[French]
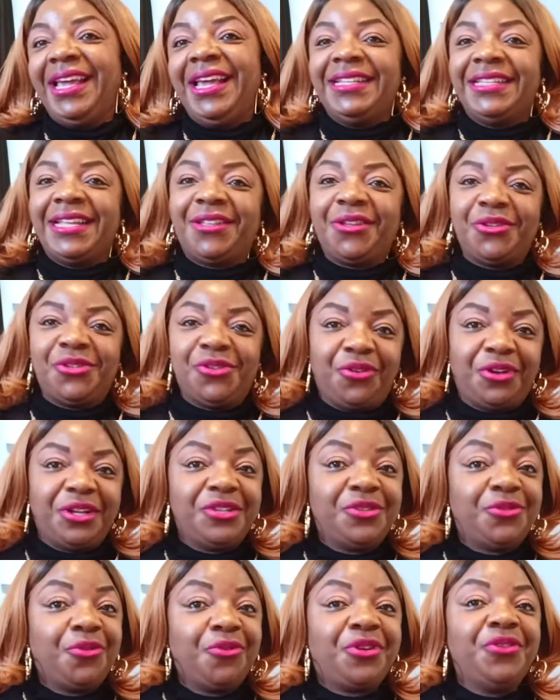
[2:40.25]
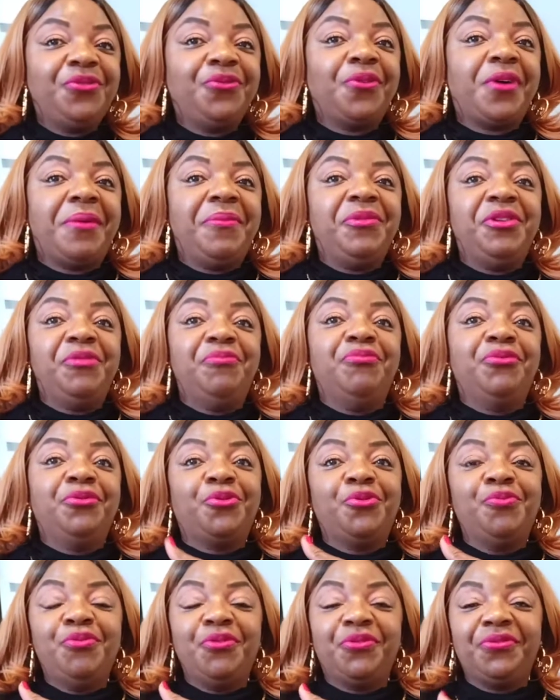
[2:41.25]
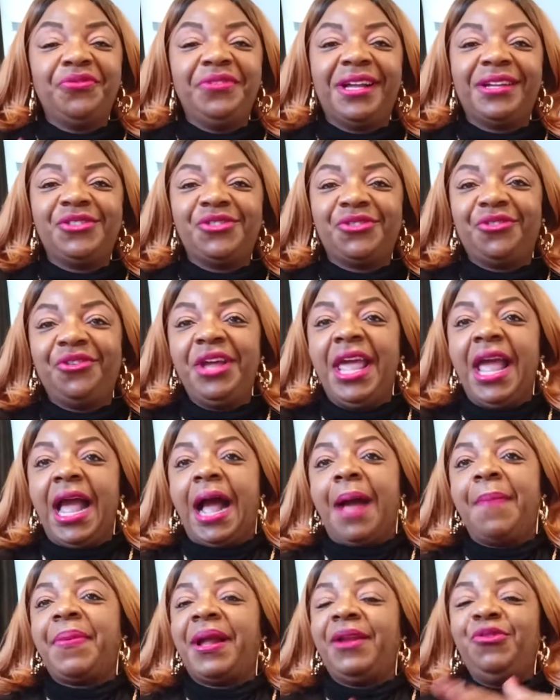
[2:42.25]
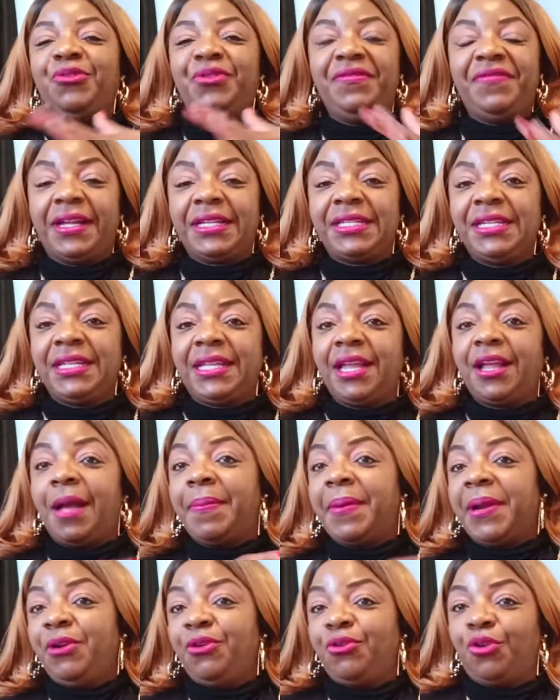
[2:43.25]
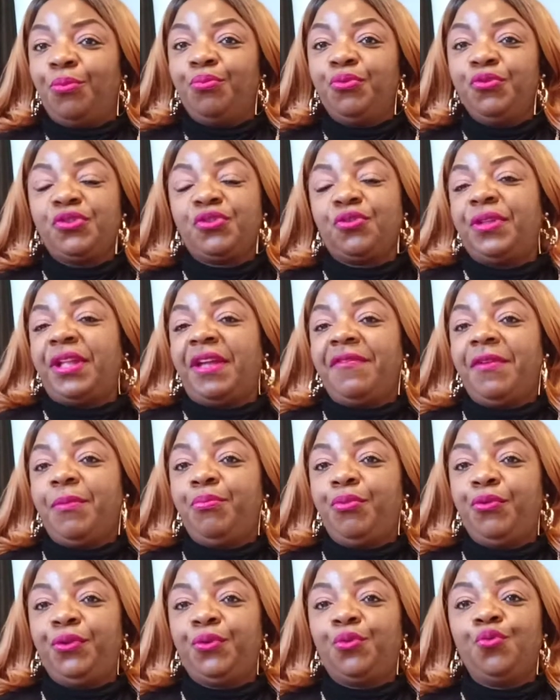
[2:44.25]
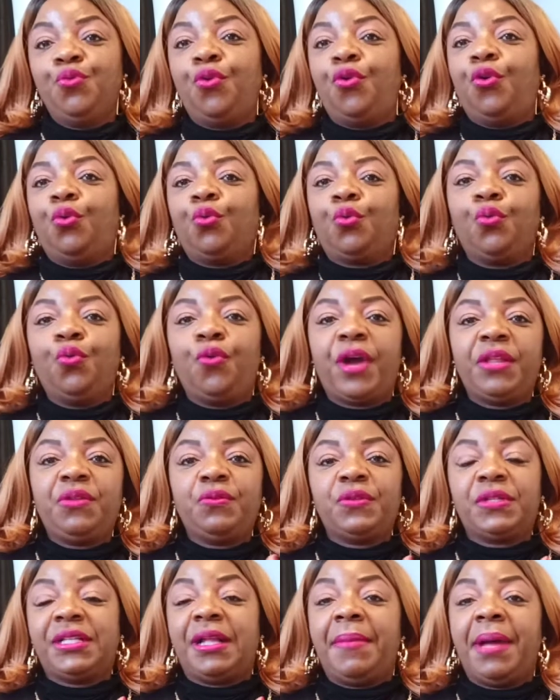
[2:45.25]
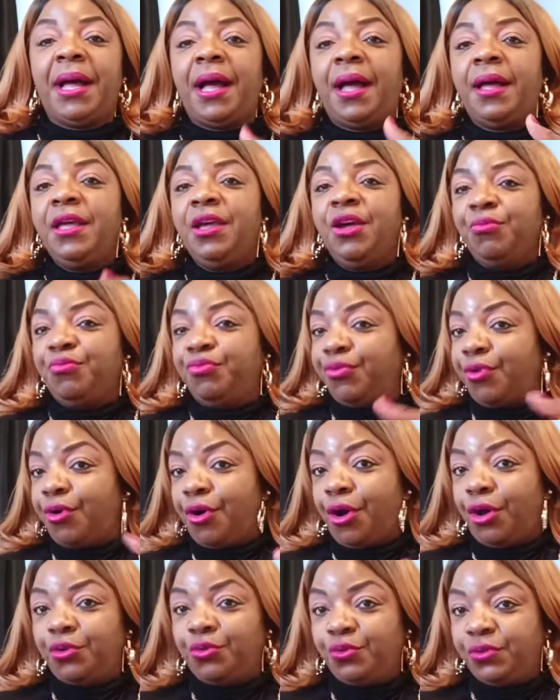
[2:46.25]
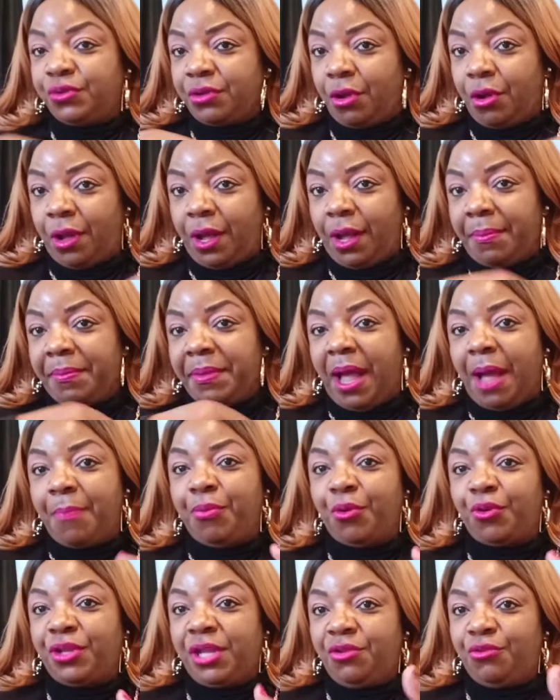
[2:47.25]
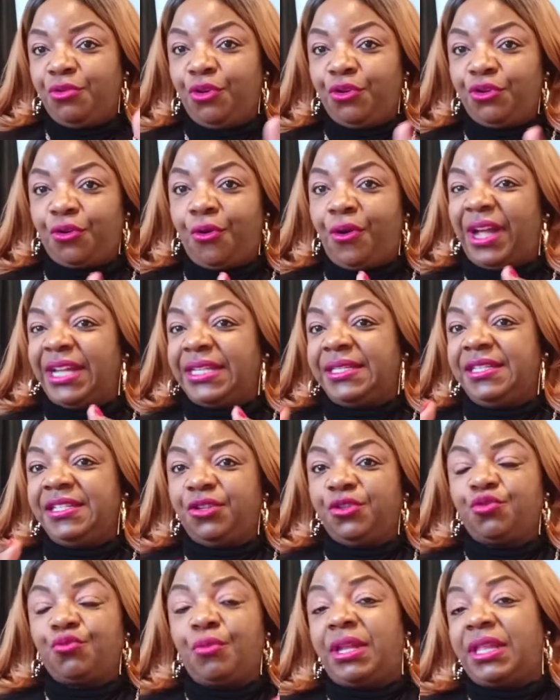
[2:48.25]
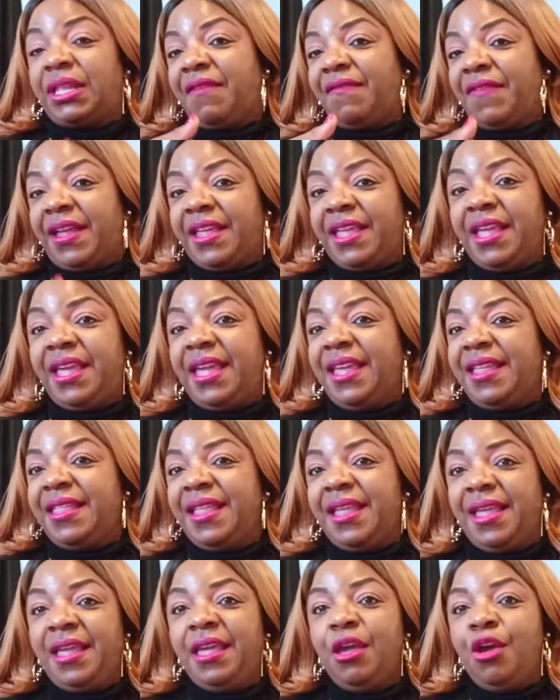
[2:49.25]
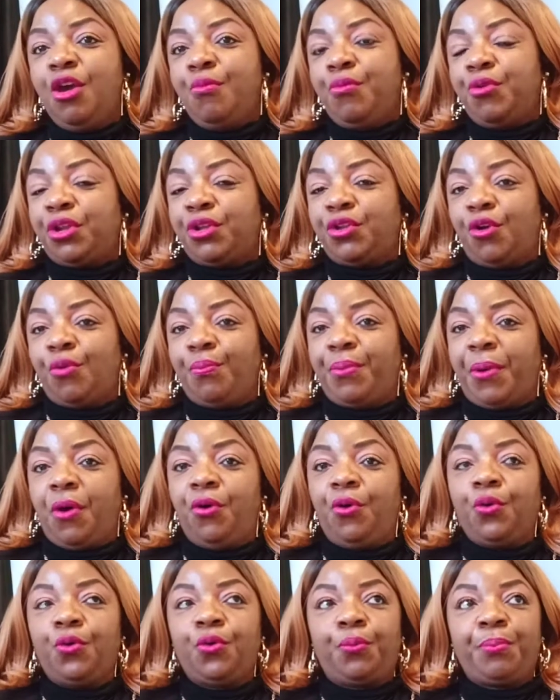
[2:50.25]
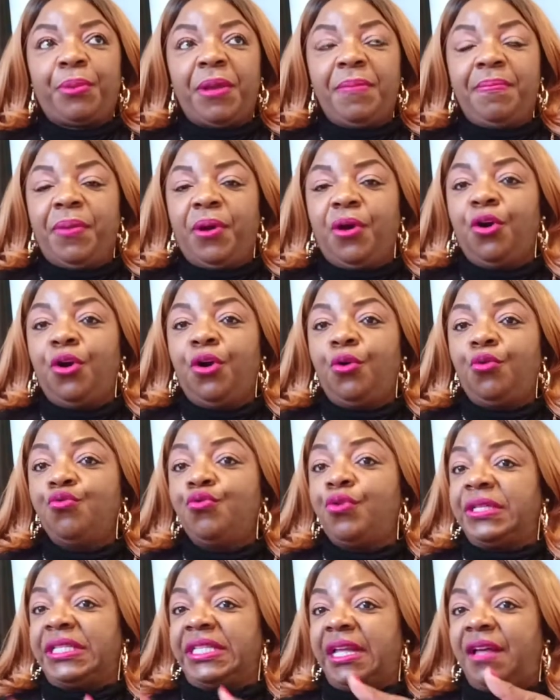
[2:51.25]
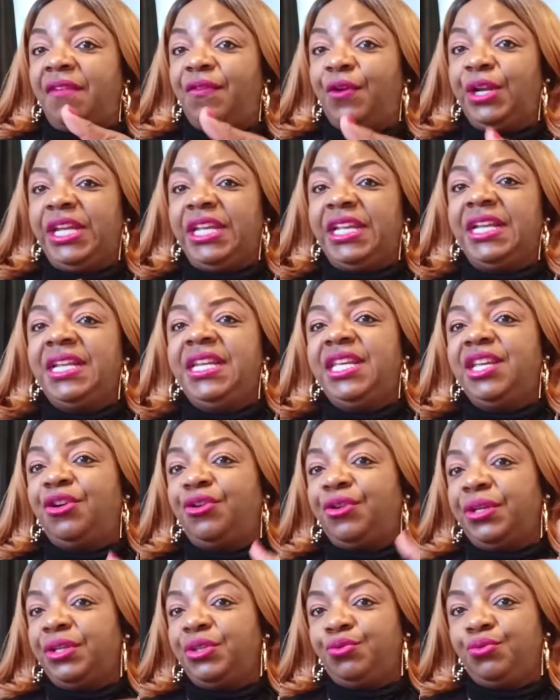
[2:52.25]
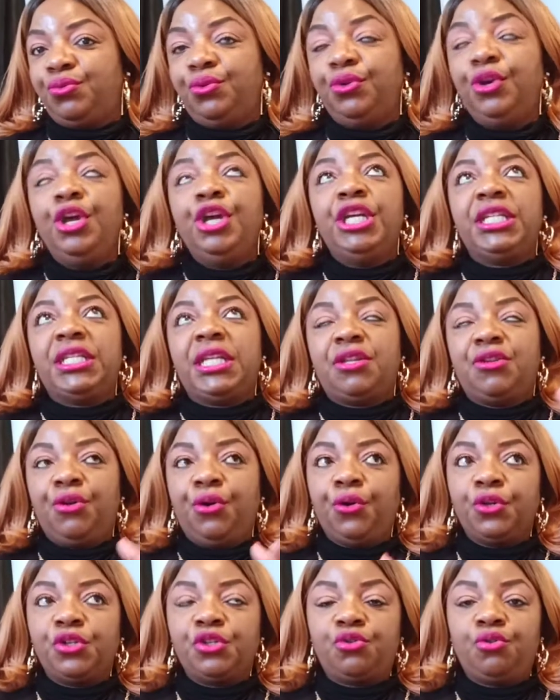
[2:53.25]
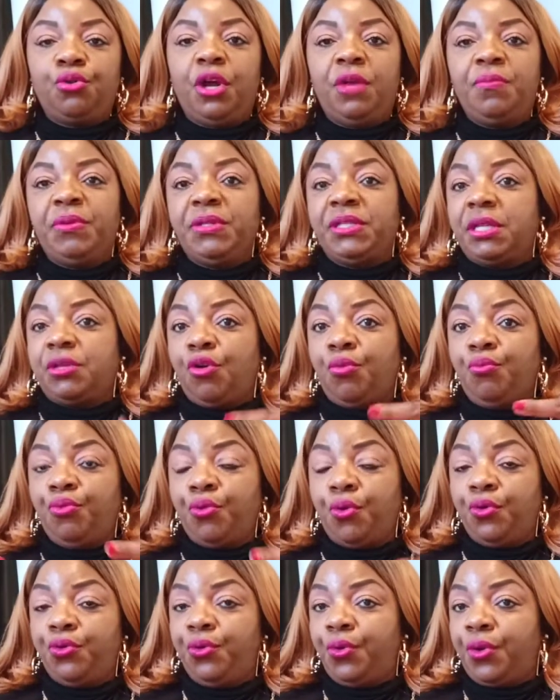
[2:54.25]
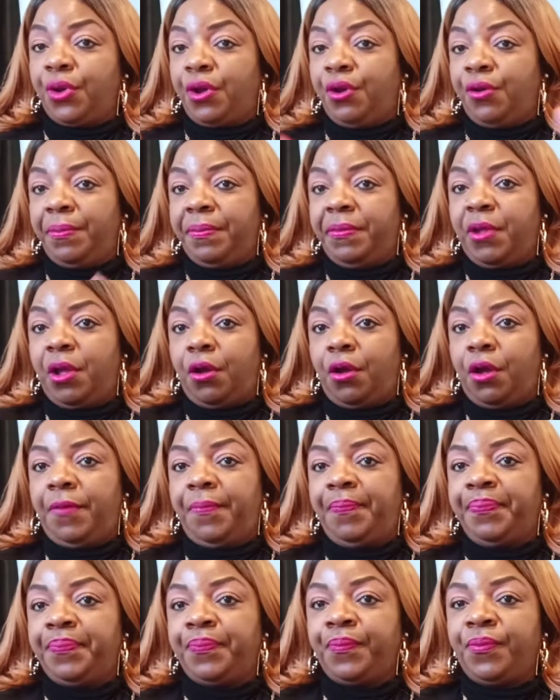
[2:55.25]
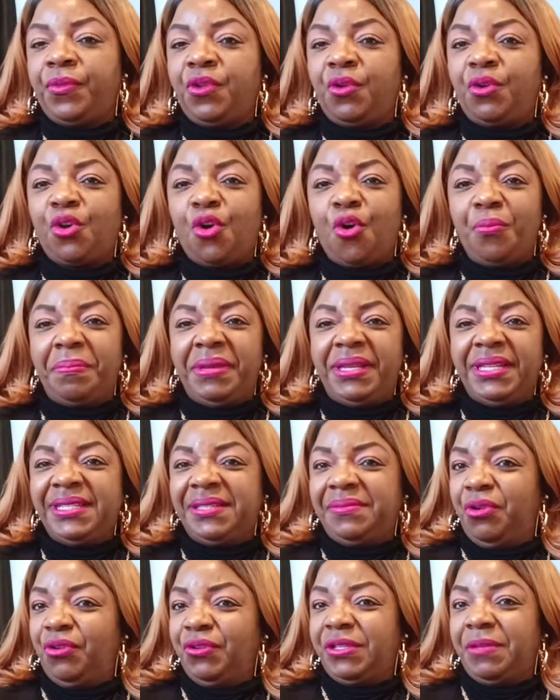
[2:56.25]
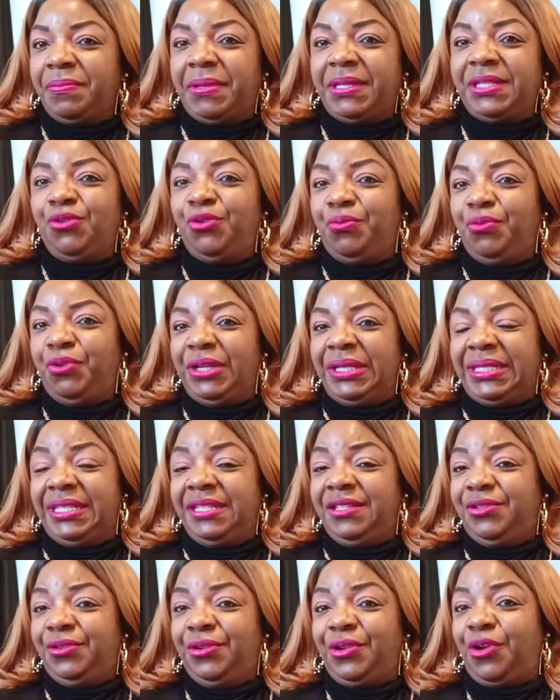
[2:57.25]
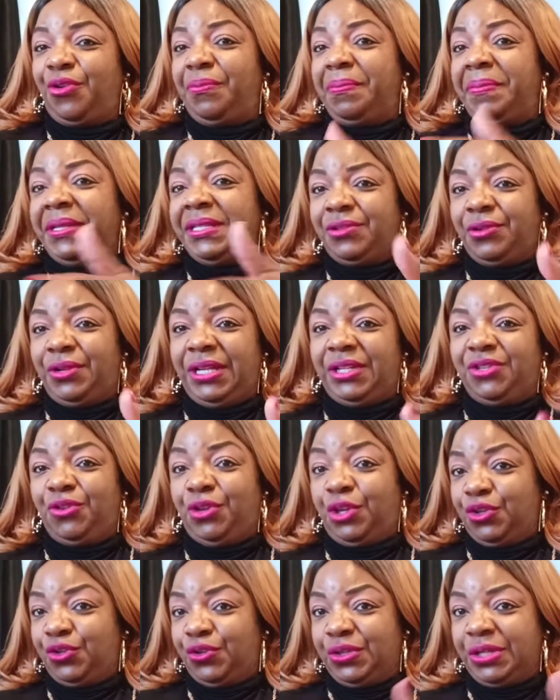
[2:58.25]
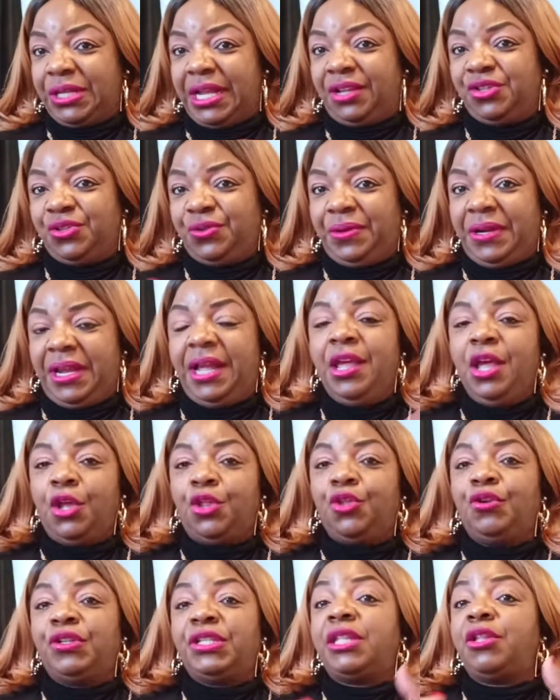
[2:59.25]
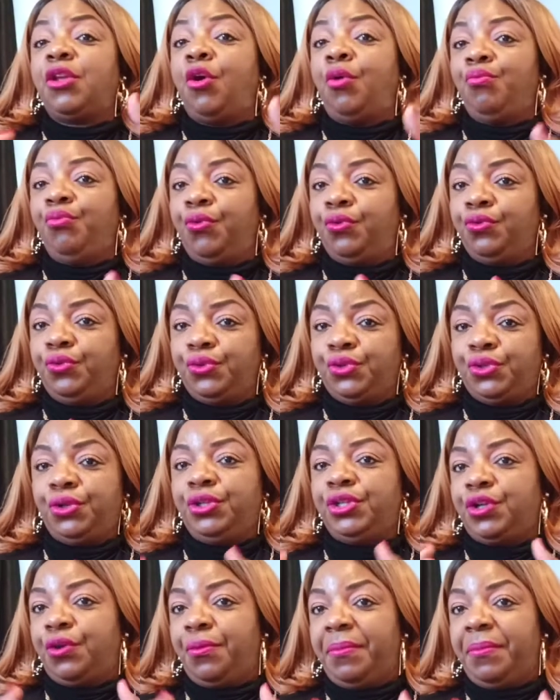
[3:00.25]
C'était son resto qui nous ramenait beaucoup beaucoup d'argent. Après l'université, après le campus, quand on avait peu de cours, on courait tous là-bas pour euh, tous euh, apporter notre assistance pour travailler, aider, peut-être en, préparant ou en servant les clients et tout. C'était un restaurant puis c'était un bureau de euh, de mais je ne sais pas si le mot existe, combiste, les gens qui changent l'argent là. Donc c'était un bureau de change en